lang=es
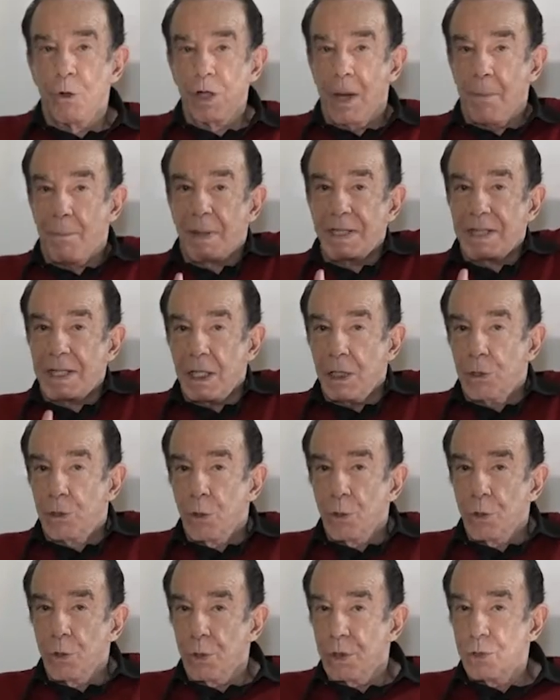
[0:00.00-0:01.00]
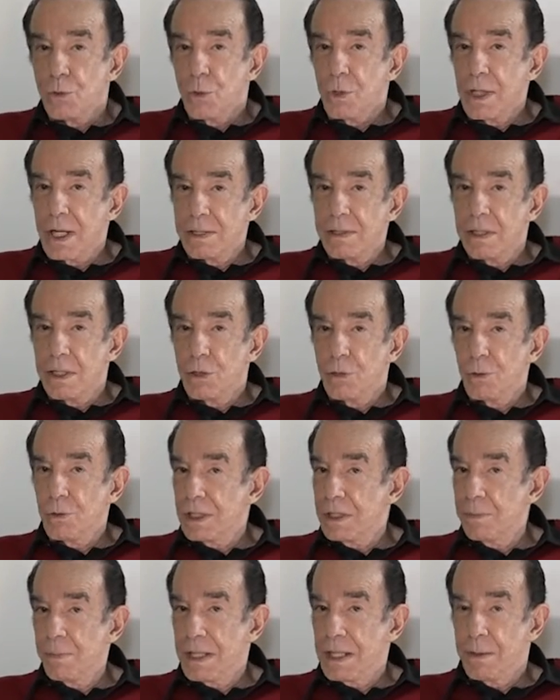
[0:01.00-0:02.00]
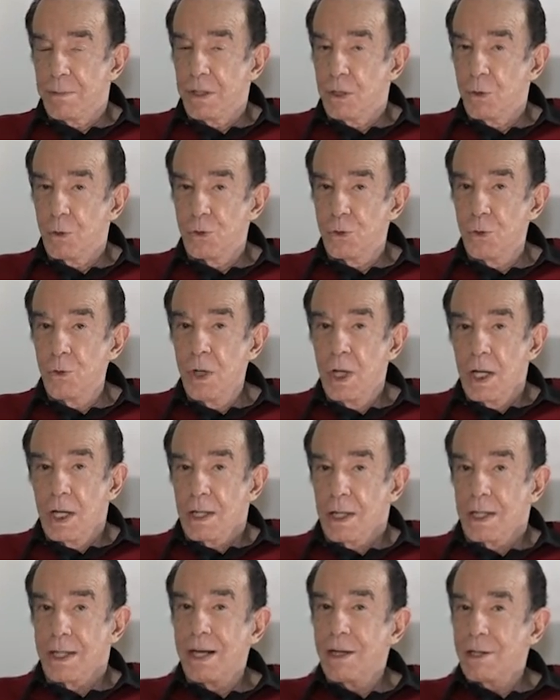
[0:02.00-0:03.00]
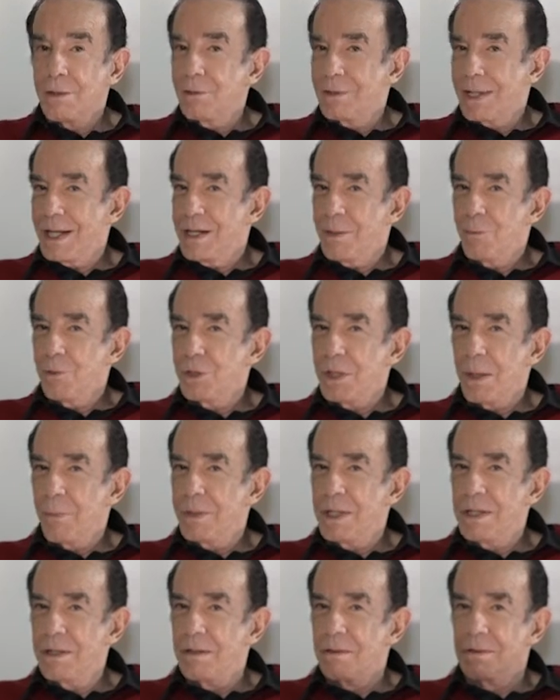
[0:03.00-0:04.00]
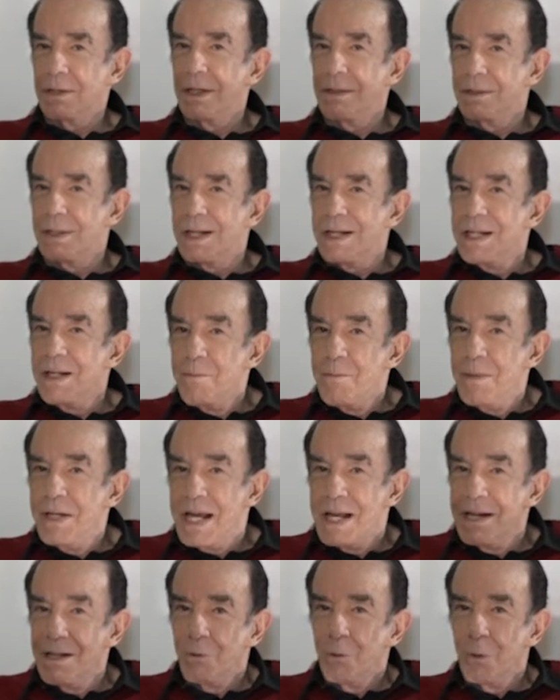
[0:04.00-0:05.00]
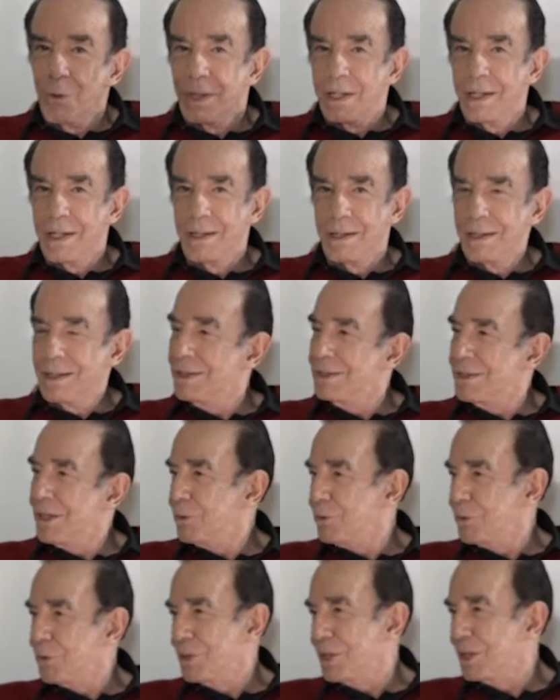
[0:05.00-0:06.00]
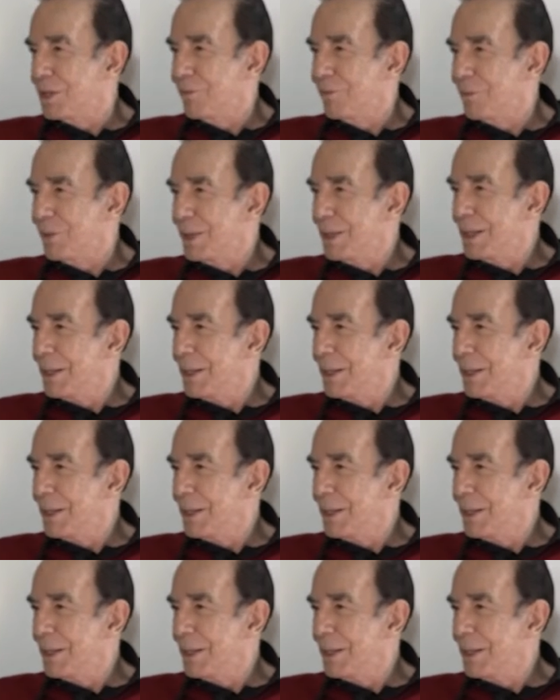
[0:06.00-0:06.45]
No, y aparte de todo eso que has dicho que es maravilloso, que tenemos también entretenimiento en el Centro Santa